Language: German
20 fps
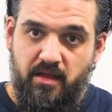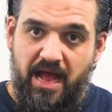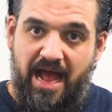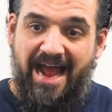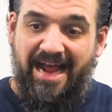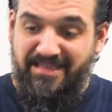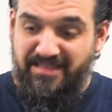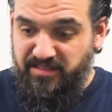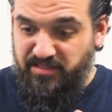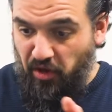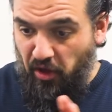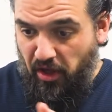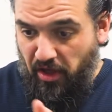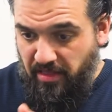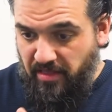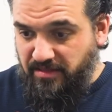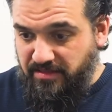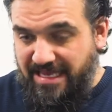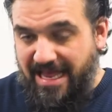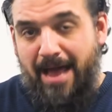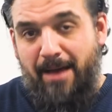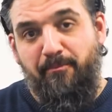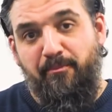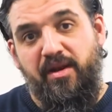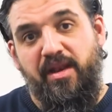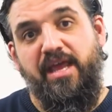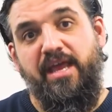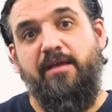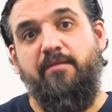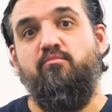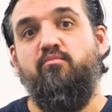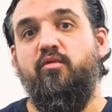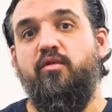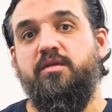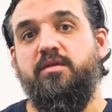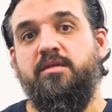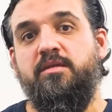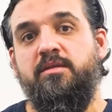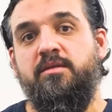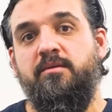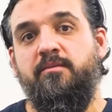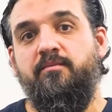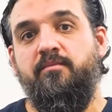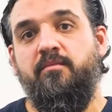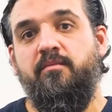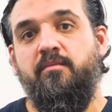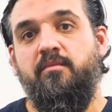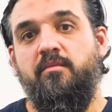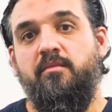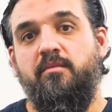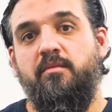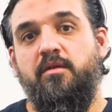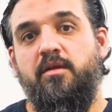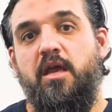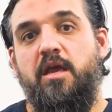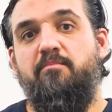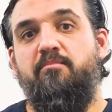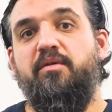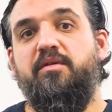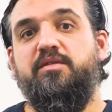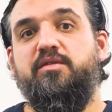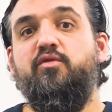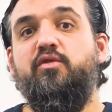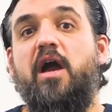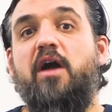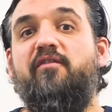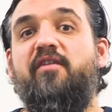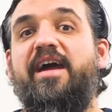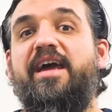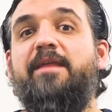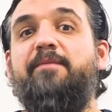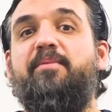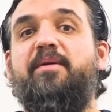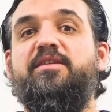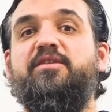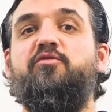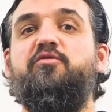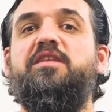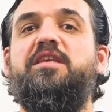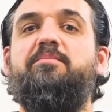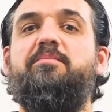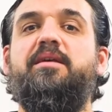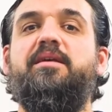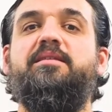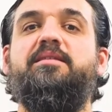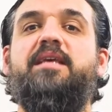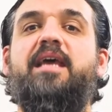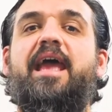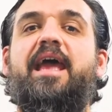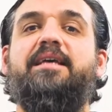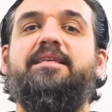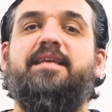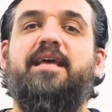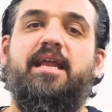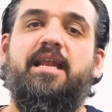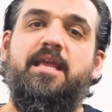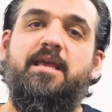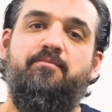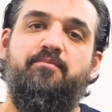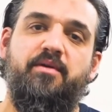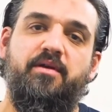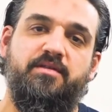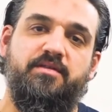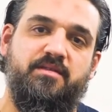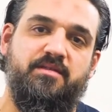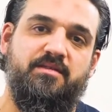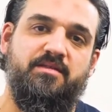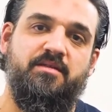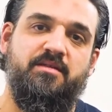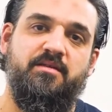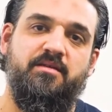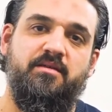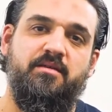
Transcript: ein Zeugnis ablegen muss in Bezug auf eine Person, die mir sehr, sehr lieb ist,